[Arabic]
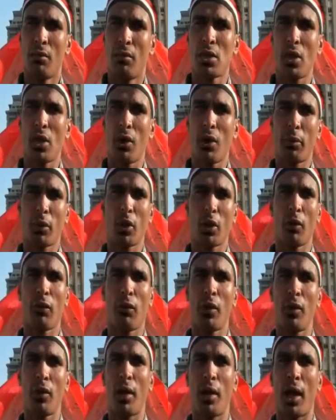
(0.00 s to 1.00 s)
بصور
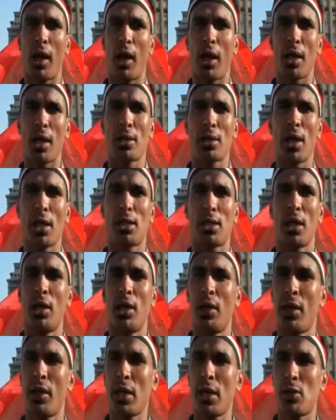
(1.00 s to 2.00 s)
بالتليفون على اساس
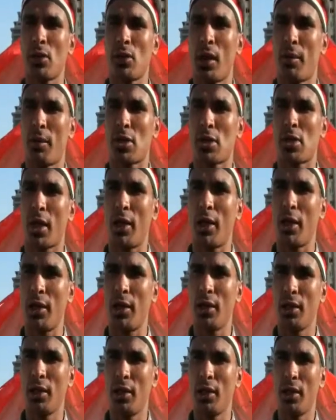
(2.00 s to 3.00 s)
ان الناس بتصلي
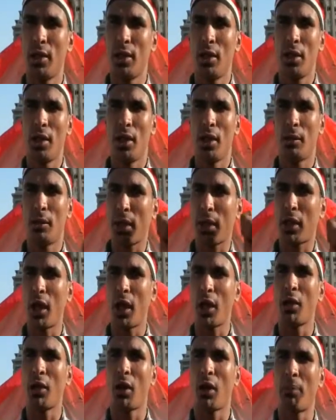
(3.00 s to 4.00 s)

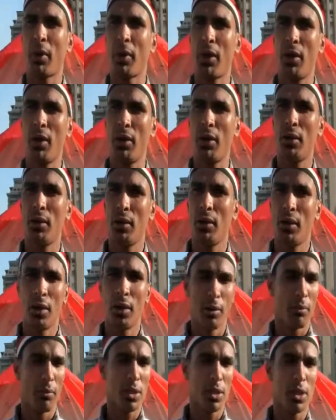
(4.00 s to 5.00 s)
بتكر على ربنا
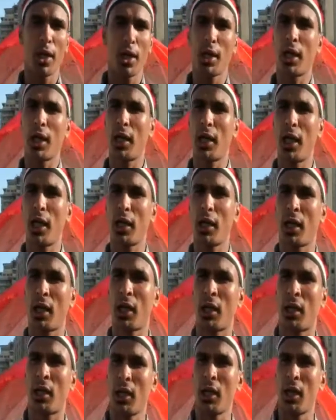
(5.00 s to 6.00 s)
بصلي كده لقيت
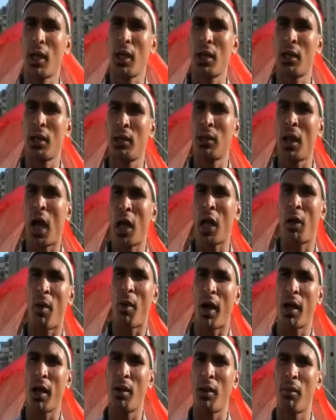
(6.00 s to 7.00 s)
لك آه،
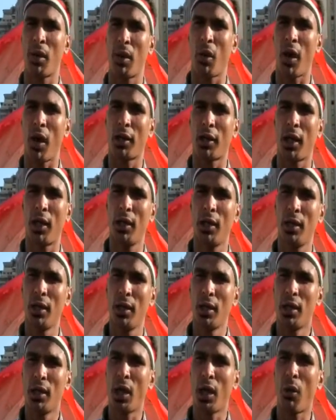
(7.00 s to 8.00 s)
هجم عليا مره واحده
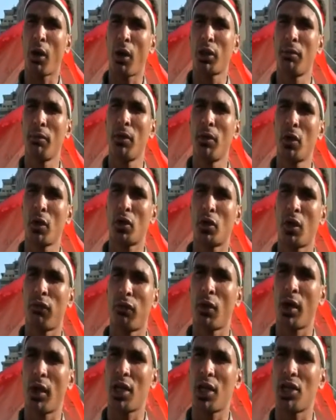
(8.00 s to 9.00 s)
راح واخدين منه
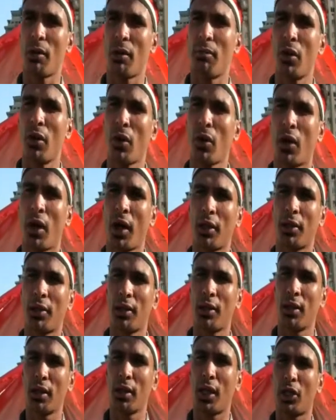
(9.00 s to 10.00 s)
التليفون راح شايل منه الكارت
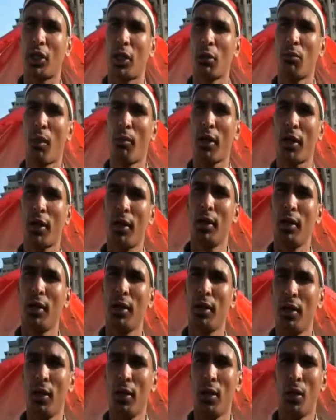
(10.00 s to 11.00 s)
كارت الميموري
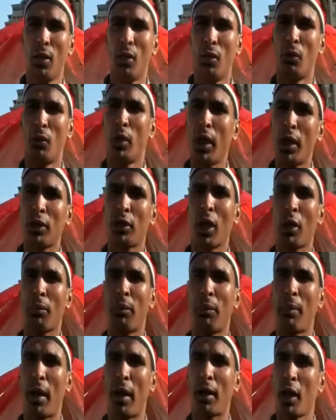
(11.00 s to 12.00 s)
ولقيت
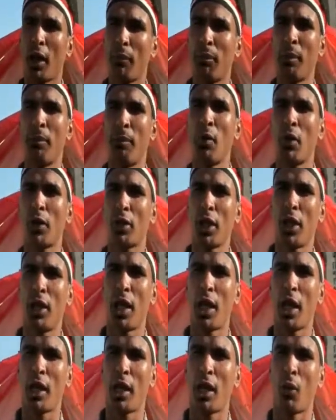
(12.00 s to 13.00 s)
ضرب بقى ضرب بمرد
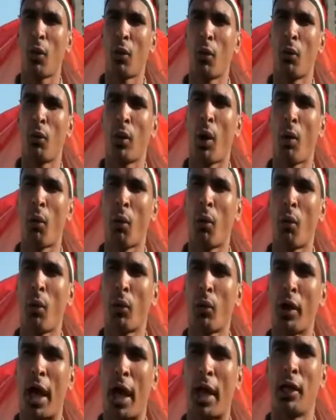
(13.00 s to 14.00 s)
اللي انا لو
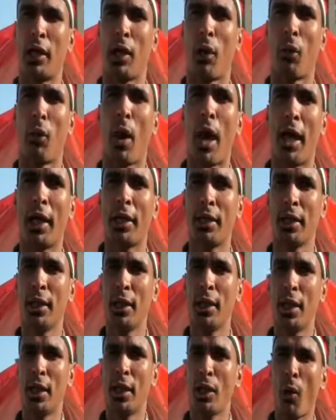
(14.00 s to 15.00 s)
لو يعني لو واحد
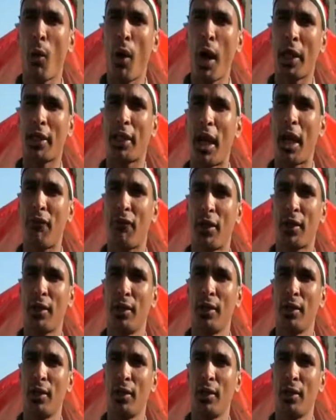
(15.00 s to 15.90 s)
لو واحد كافر